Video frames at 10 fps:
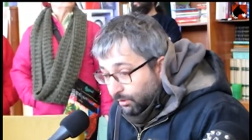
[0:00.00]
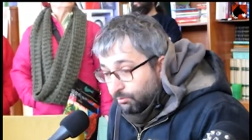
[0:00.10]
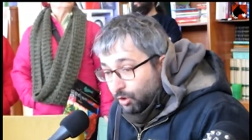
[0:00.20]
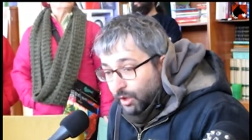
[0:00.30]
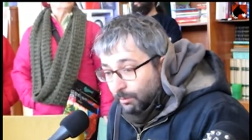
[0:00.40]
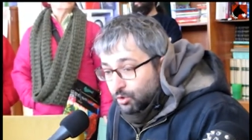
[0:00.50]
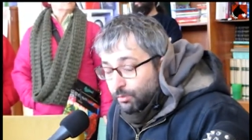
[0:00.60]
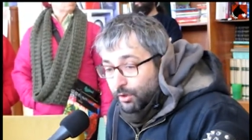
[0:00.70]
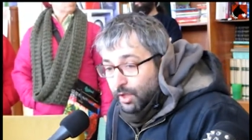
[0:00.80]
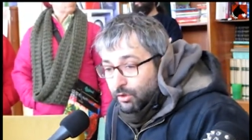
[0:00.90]
montamos
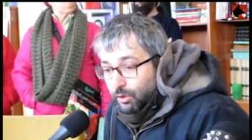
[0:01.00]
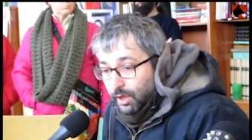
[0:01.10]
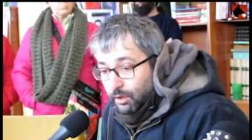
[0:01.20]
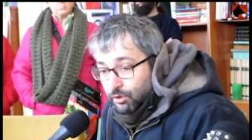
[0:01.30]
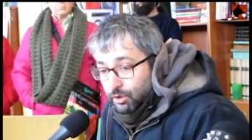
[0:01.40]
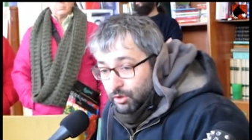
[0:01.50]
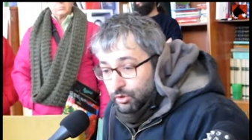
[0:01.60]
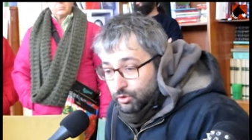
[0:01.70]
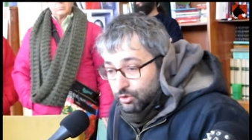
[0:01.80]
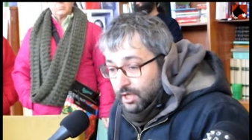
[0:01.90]
un proyecto que nosotros
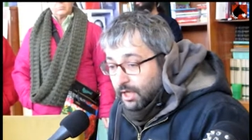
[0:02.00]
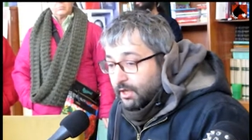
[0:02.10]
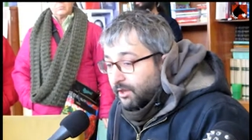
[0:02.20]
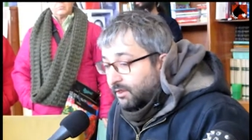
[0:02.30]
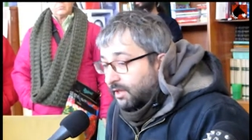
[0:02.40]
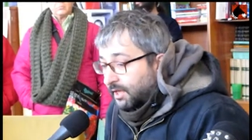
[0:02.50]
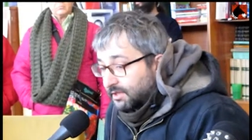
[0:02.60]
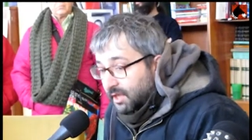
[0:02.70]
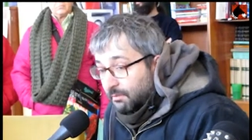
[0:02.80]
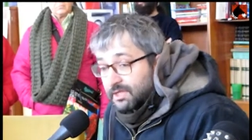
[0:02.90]
nos gusta decir que
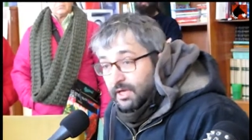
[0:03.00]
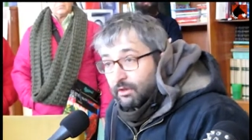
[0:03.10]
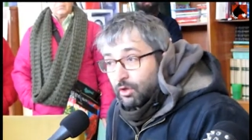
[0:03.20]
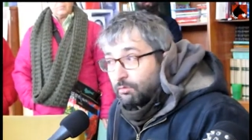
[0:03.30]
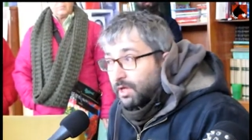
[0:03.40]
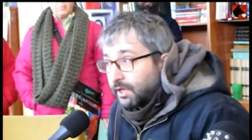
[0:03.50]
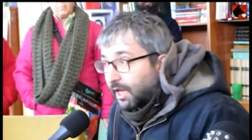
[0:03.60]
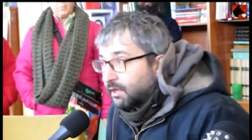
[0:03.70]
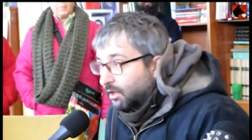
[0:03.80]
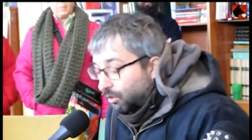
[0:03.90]
es de investigación
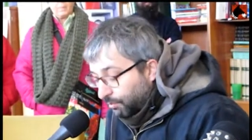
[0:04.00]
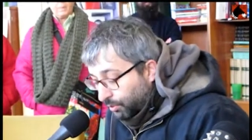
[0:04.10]
militante, ¿no?